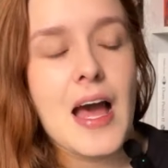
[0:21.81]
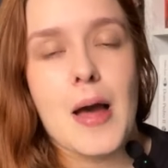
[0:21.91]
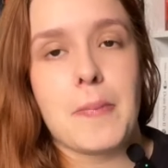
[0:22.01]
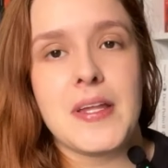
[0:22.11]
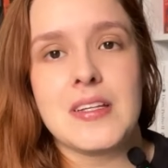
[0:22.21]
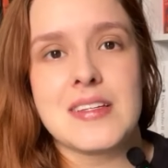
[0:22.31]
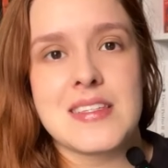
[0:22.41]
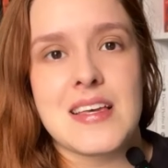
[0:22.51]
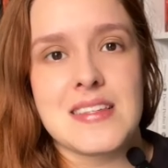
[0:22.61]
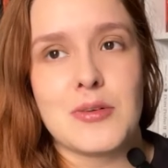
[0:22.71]
apenas
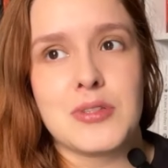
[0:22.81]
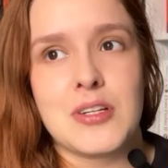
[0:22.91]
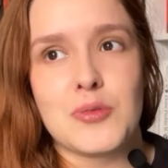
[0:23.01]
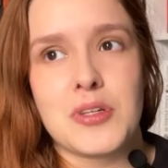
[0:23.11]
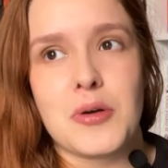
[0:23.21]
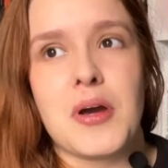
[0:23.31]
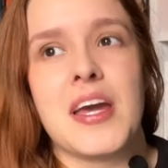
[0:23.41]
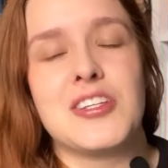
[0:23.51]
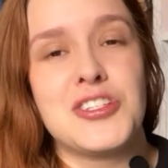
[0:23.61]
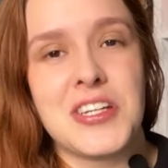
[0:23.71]
ressaltando que eu
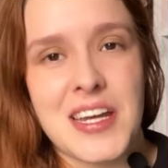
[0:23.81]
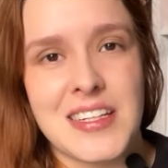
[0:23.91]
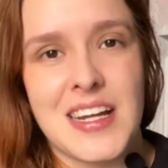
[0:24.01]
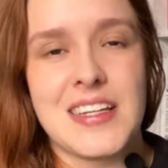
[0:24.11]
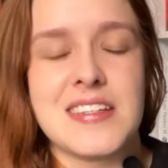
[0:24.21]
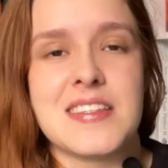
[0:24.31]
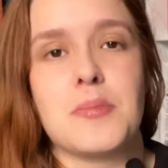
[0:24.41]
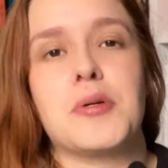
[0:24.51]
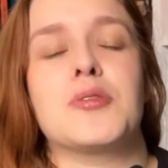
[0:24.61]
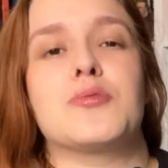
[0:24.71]
retirei da lista
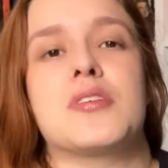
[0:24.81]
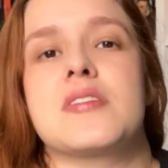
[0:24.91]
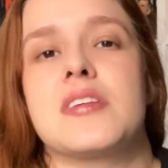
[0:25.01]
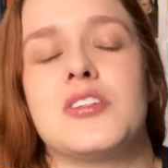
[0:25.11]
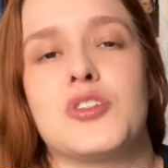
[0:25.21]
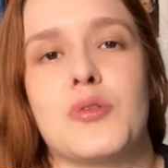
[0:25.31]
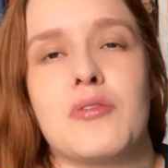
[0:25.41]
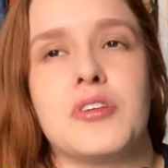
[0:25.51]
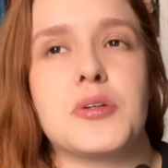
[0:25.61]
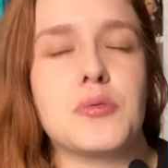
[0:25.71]
perguntas que tinham a
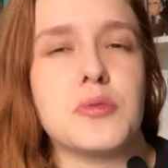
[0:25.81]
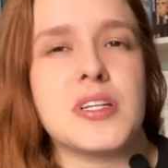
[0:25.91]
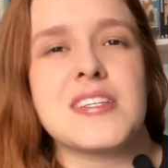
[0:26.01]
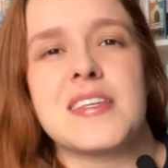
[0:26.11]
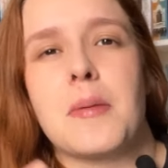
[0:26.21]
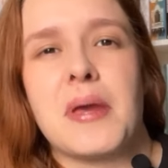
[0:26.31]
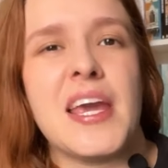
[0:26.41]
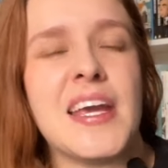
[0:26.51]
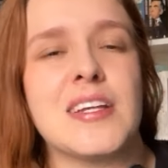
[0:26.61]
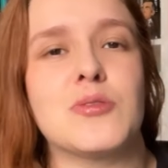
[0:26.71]
ver com o
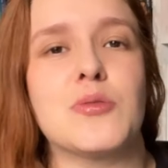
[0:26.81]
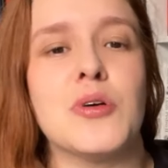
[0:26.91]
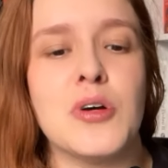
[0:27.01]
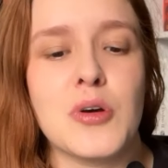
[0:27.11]
lançamento,